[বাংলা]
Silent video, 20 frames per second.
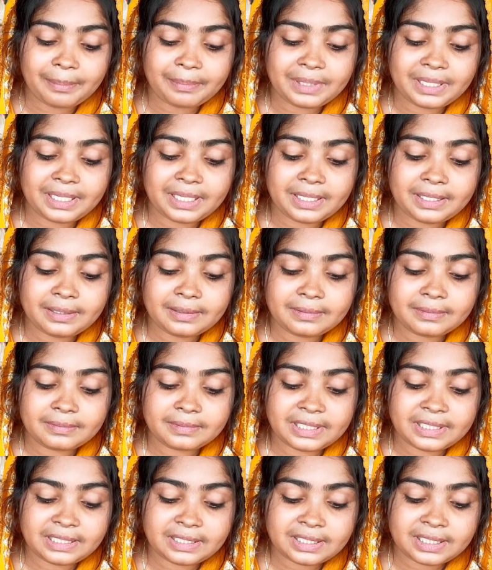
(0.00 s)
আমি
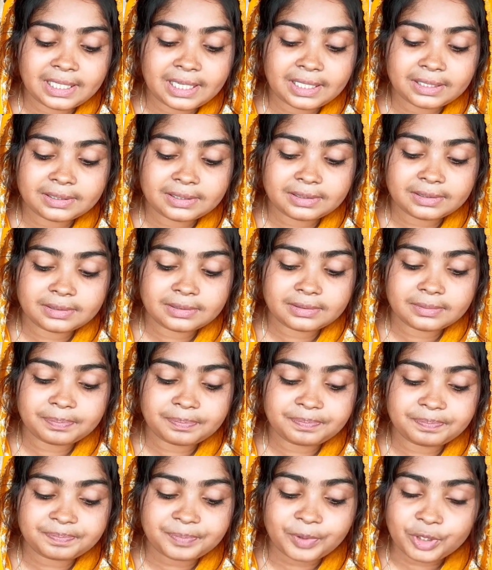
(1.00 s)
দিন রাত
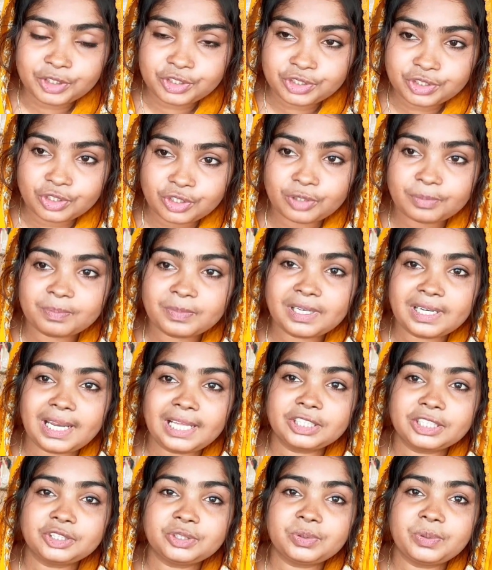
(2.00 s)
পরিশ্রম
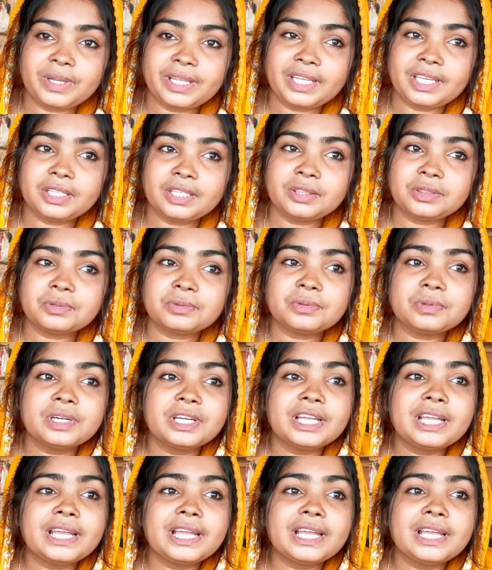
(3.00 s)
ক্লান্ত হয়ে কিন্তু